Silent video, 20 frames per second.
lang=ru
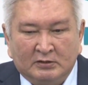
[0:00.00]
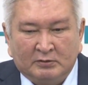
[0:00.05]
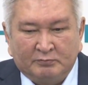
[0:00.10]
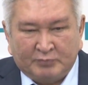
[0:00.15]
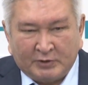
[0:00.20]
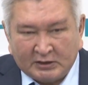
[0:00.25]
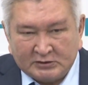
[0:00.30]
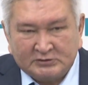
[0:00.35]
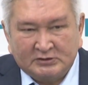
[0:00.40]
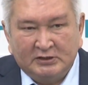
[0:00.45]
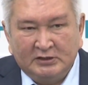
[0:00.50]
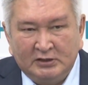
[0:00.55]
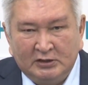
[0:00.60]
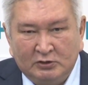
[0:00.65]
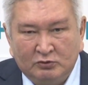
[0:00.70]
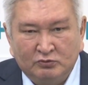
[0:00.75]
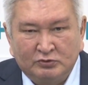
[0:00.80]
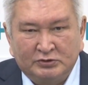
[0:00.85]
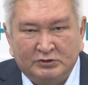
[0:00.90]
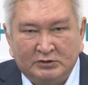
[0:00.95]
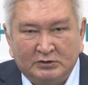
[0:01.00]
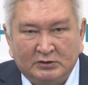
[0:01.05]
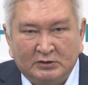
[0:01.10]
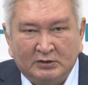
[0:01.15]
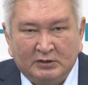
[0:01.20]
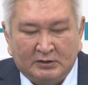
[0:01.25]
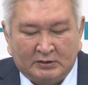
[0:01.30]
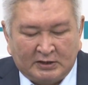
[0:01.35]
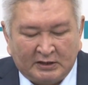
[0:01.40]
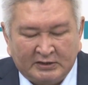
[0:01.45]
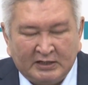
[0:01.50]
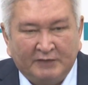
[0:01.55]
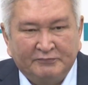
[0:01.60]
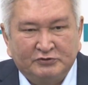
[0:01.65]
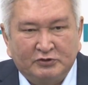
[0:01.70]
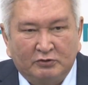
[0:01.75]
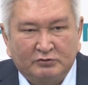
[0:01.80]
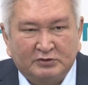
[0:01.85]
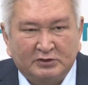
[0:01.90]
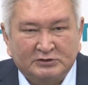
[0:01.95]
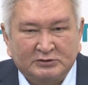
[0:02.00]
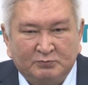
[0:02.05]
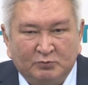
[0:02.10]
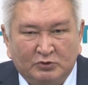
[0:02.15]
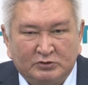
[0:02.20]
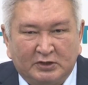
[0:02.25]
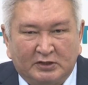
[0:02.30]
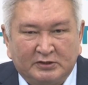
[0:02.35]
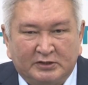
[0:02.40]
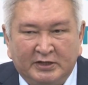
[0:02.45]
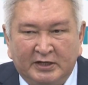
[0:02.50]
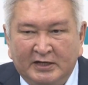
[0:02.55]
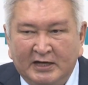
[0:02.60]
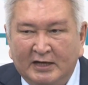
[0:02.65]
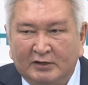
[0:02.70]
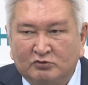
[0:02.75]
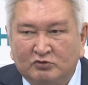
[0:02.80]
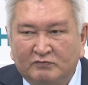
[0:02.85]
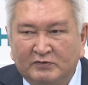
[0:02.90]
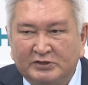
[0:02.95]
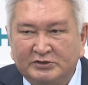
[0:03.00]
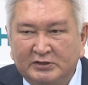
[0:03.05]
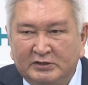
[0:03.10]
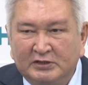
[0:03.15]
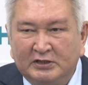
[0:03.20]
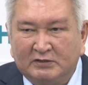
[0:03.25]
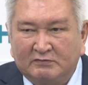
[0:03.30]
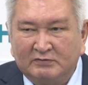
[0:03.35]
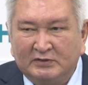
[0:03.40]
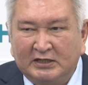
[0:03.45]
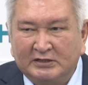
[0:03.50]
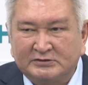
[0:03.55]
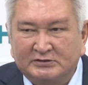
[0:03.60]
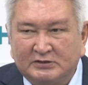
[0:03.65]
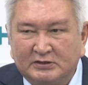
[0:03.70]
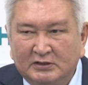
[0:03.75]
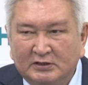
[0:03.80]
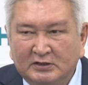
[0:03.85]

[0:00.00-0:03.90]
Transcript: Простые люди, когда все это смотрят, теряют уважение к власти.